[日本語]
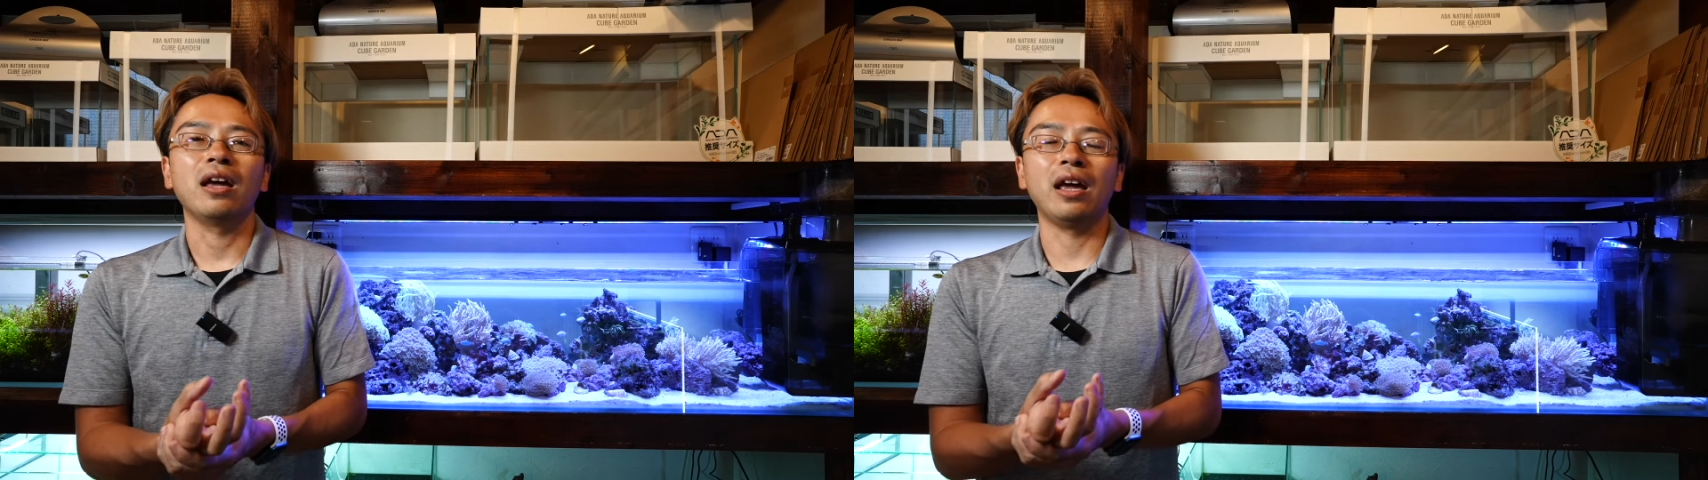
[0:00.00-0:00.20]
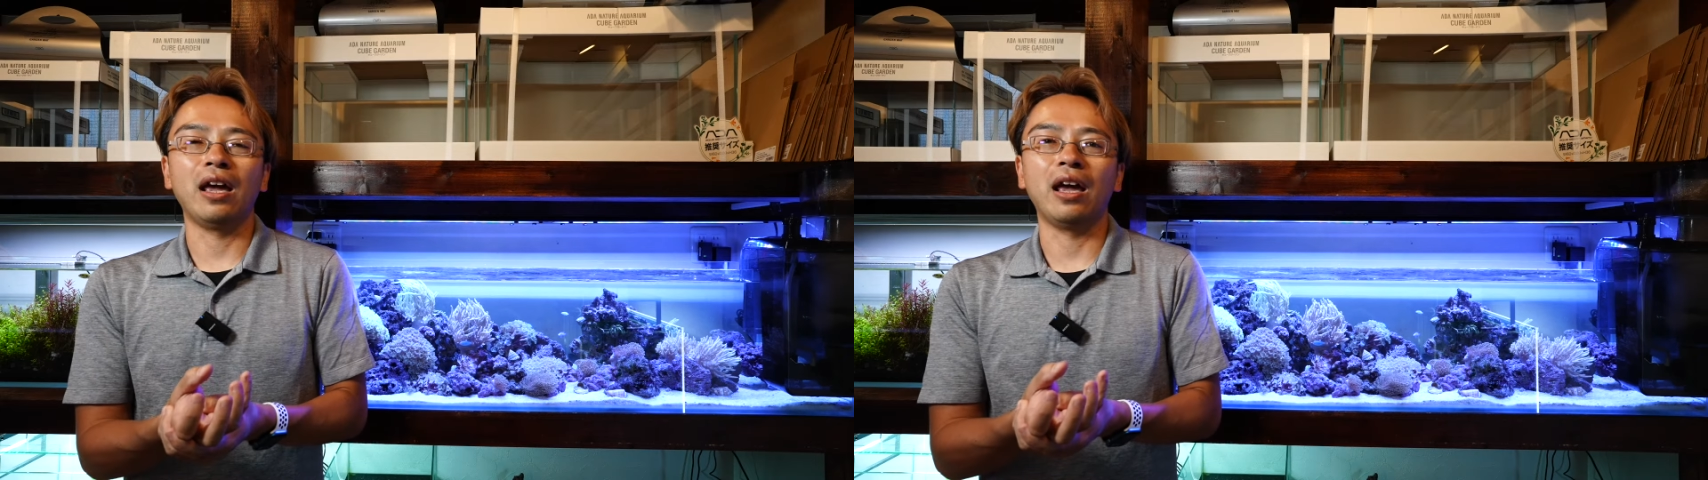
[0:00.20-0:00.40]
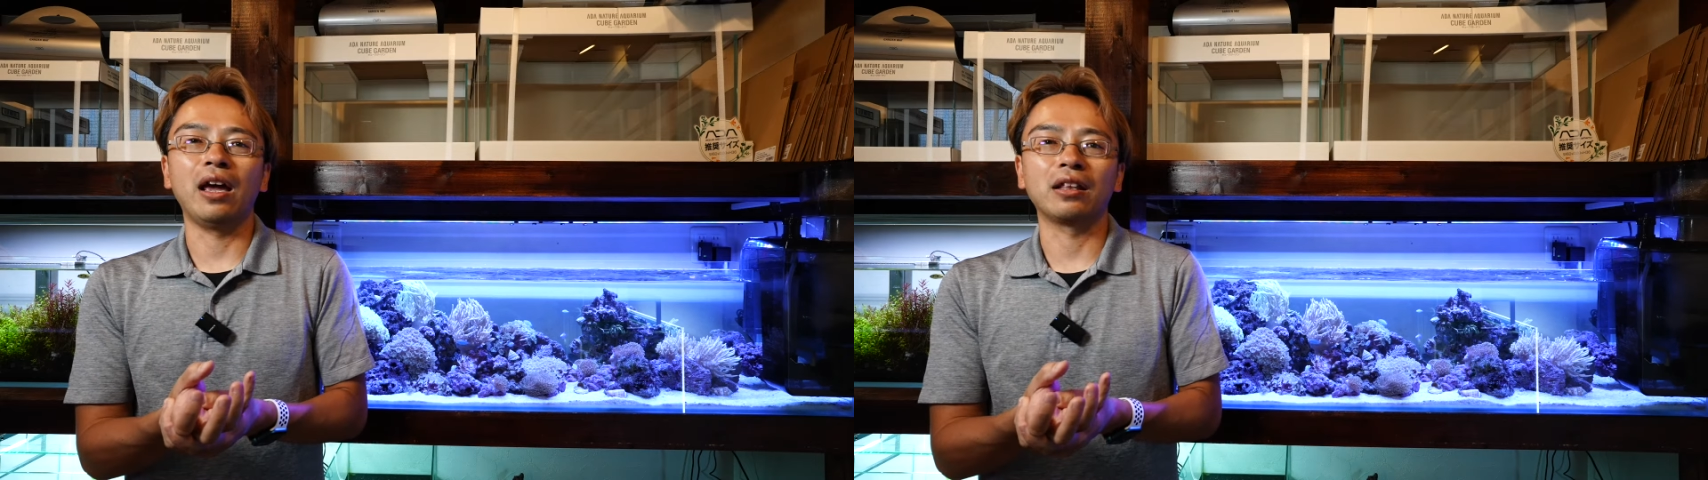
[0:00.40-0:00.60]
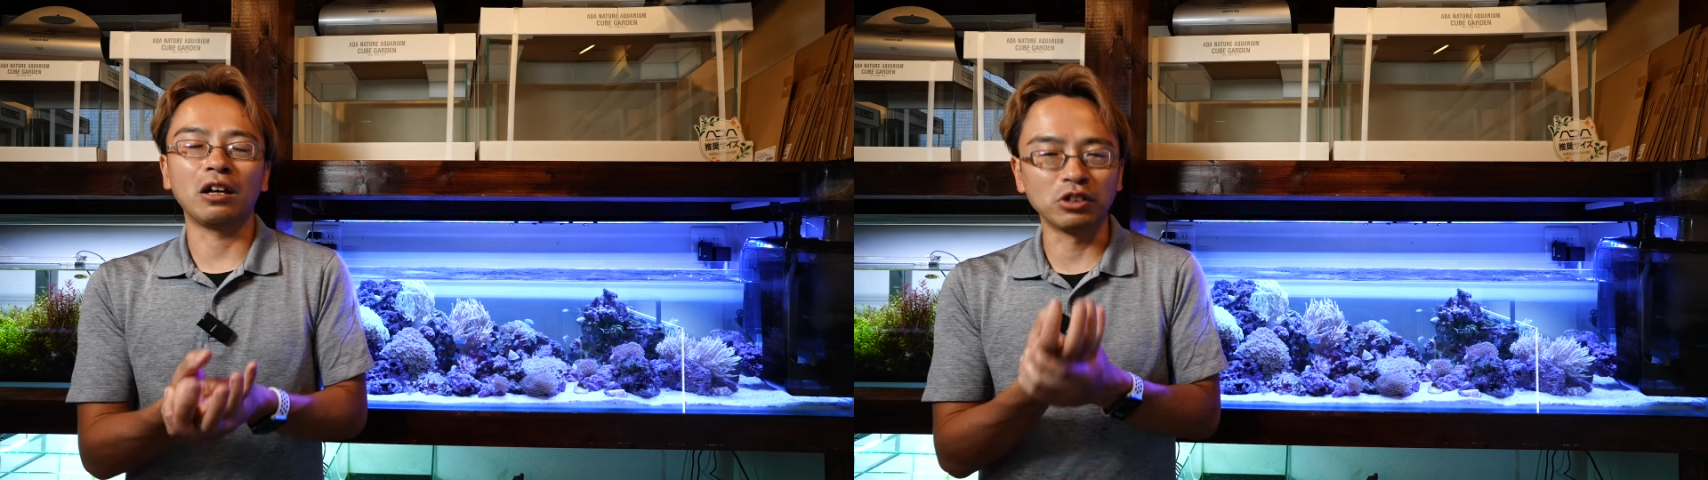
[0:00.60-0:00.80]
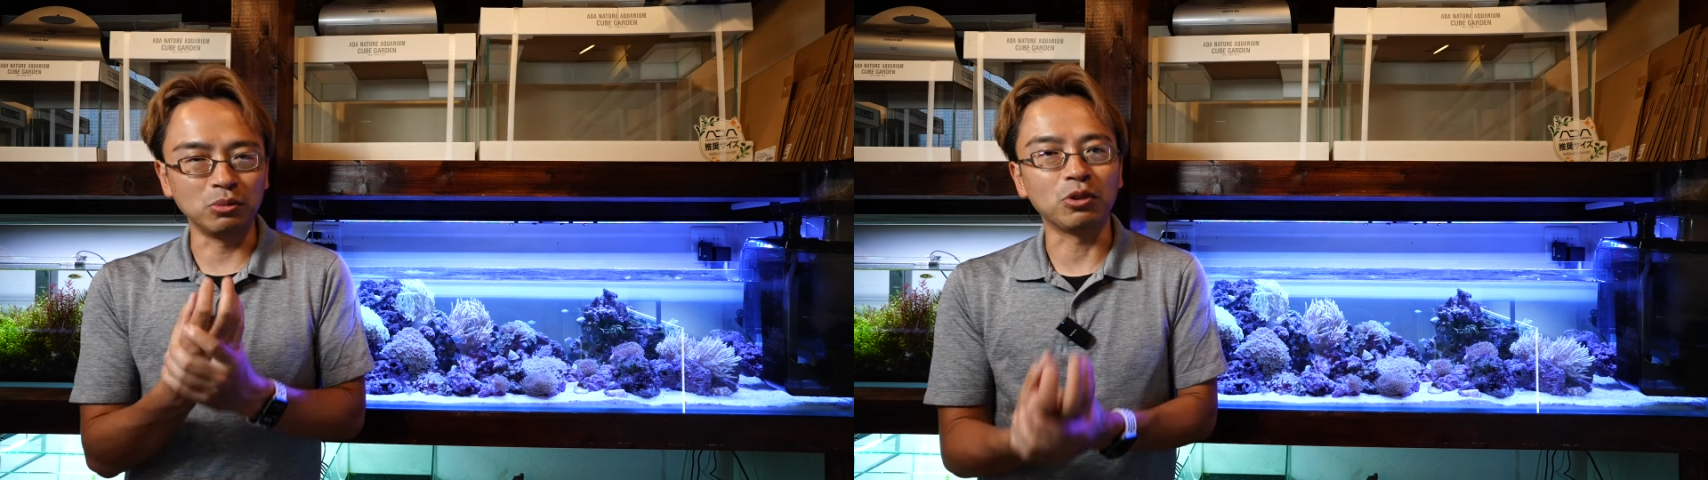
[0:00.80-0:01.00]
えー、
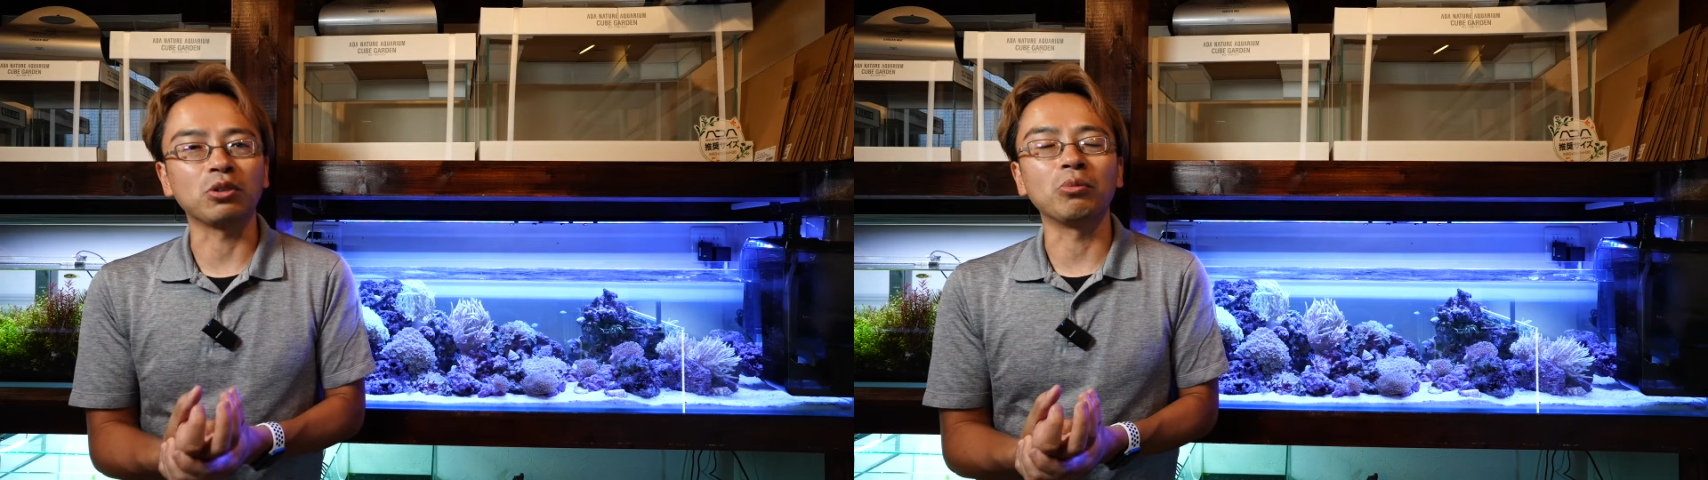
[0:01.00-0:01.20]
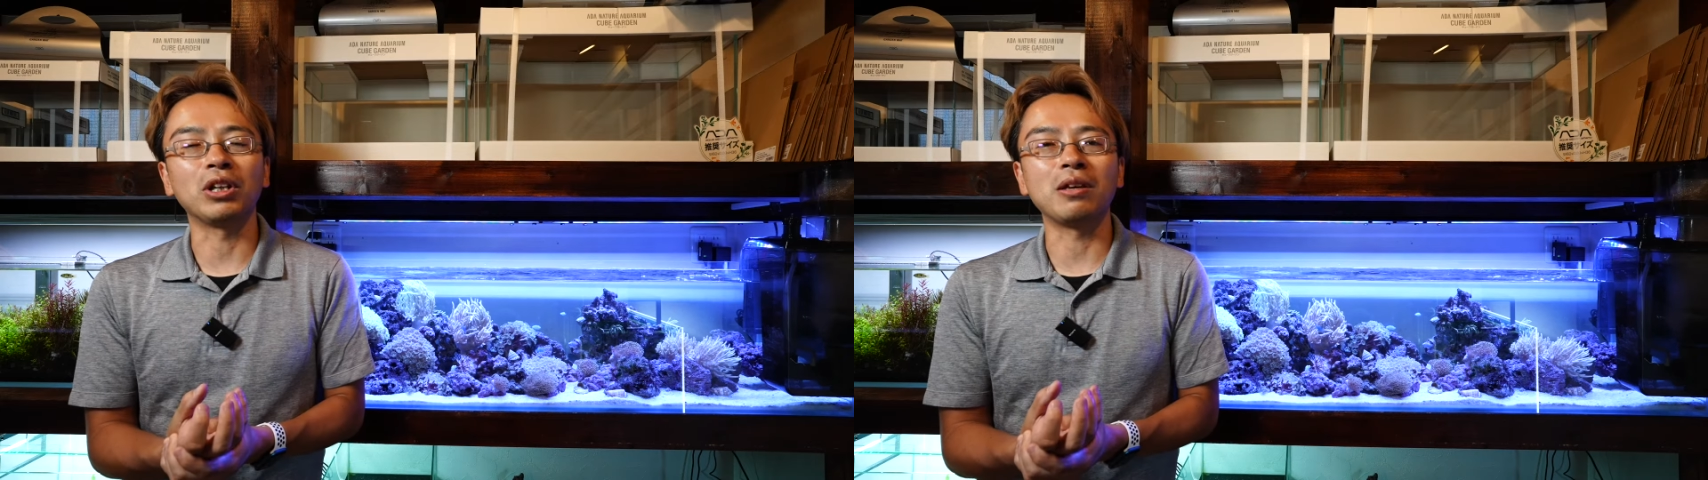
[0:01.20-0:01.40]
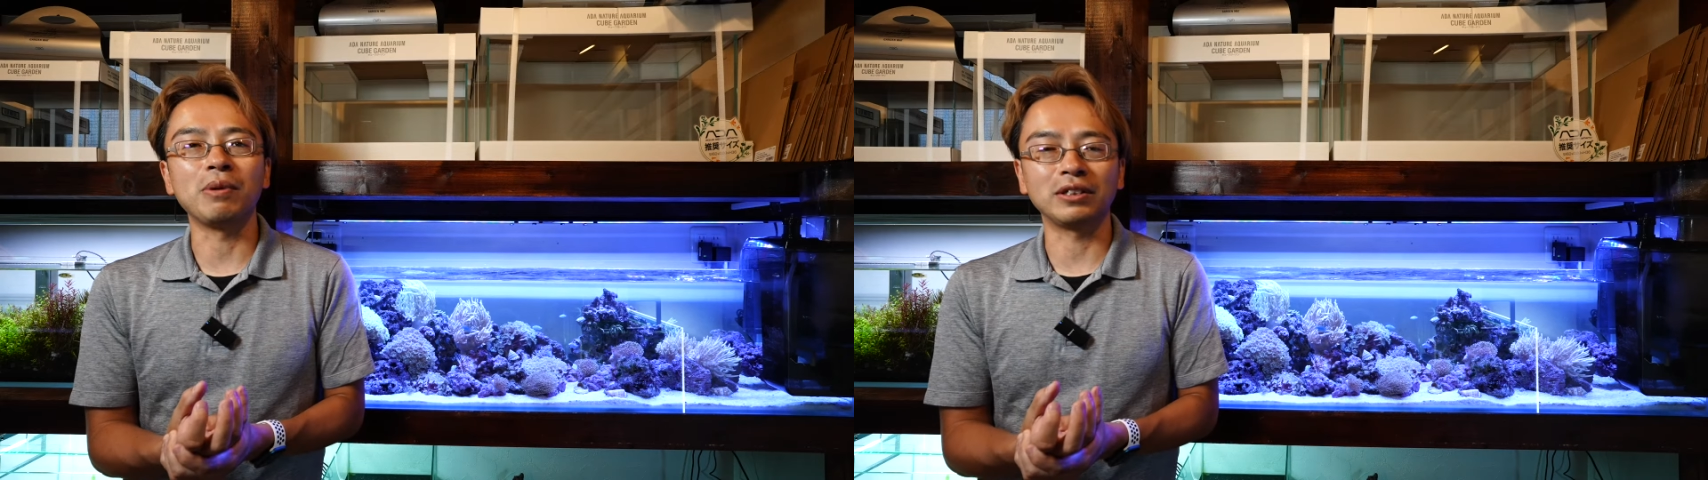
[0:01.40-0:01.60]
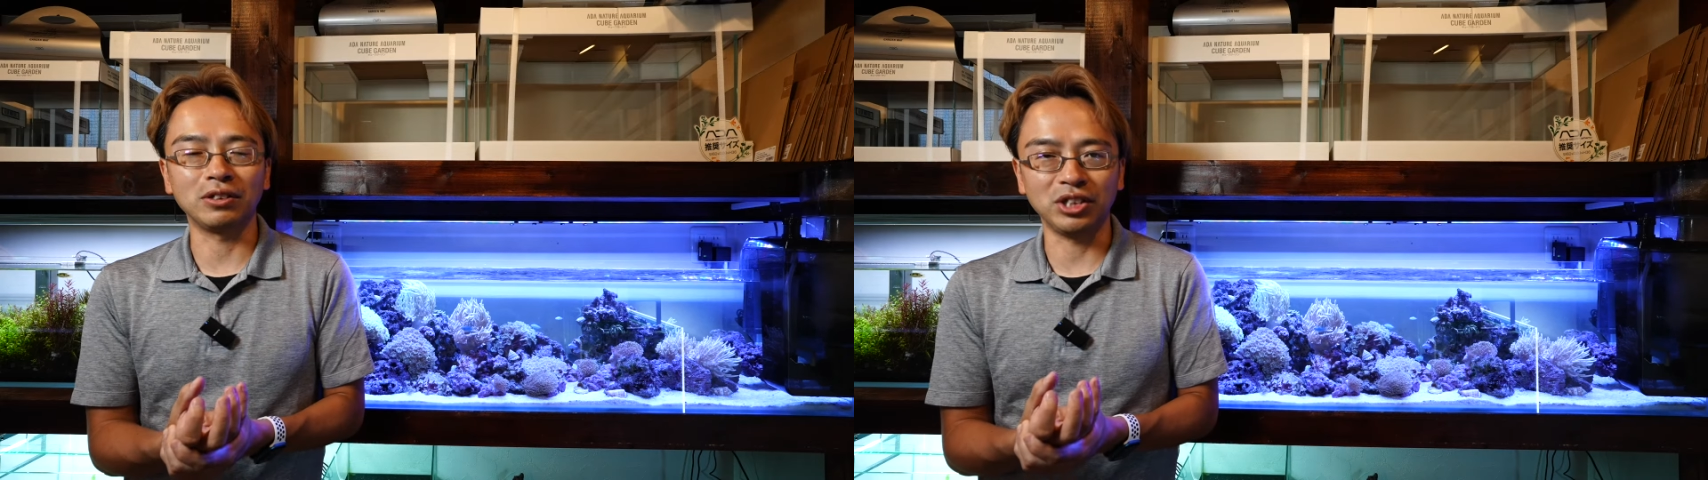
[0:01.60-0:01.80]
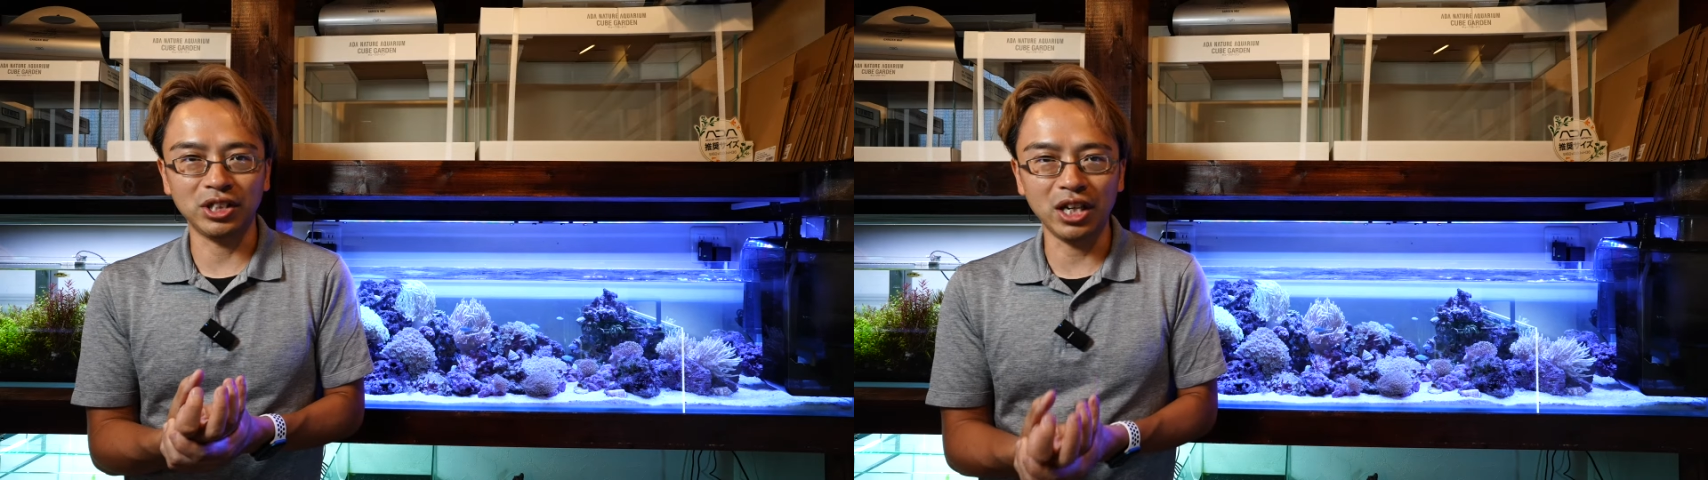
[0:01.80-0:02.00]
楽しむこともできま
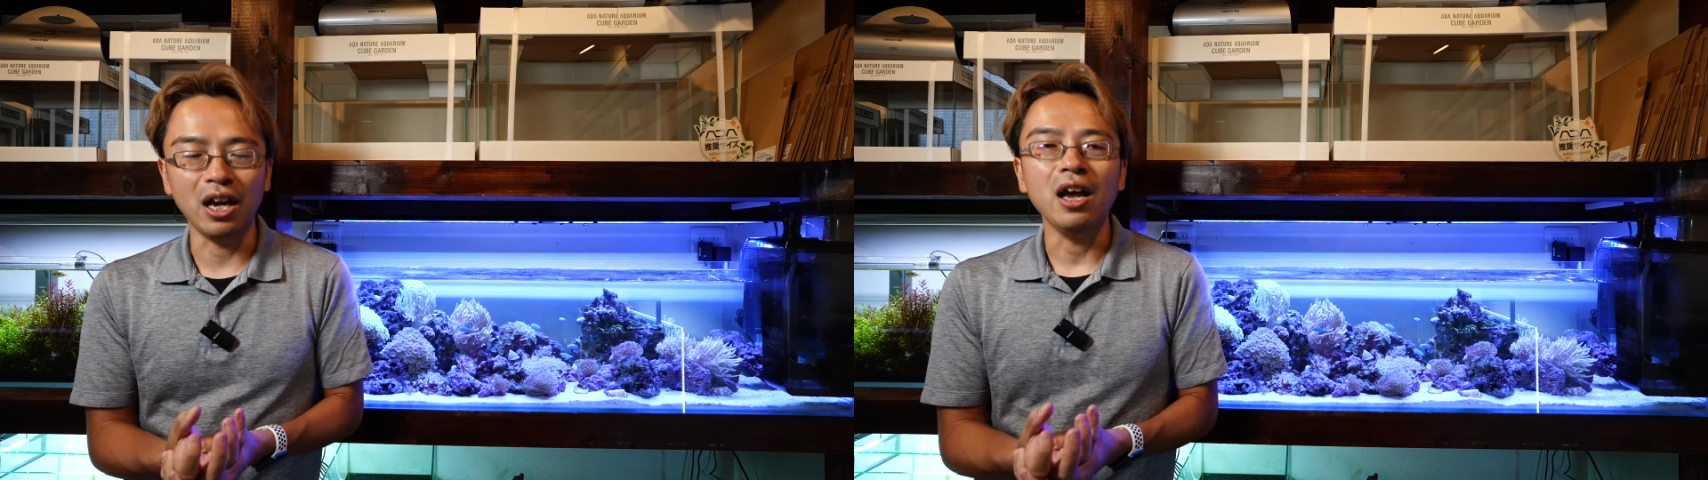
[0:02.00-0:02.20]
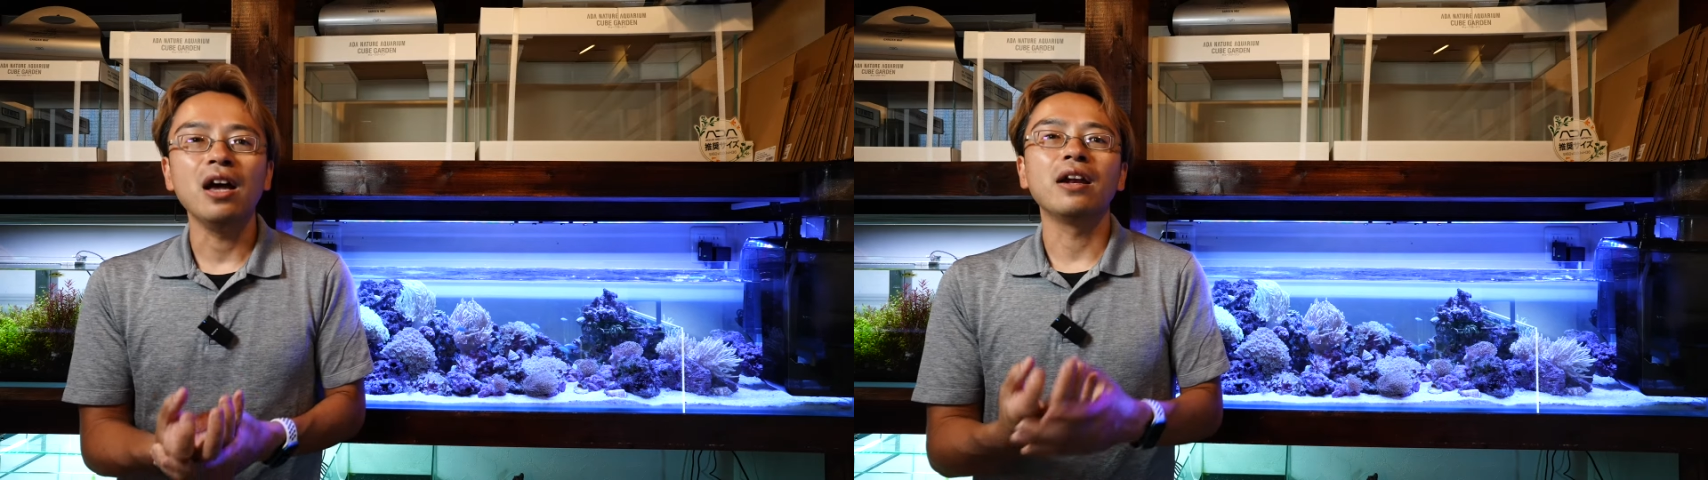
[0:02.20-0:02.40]
すし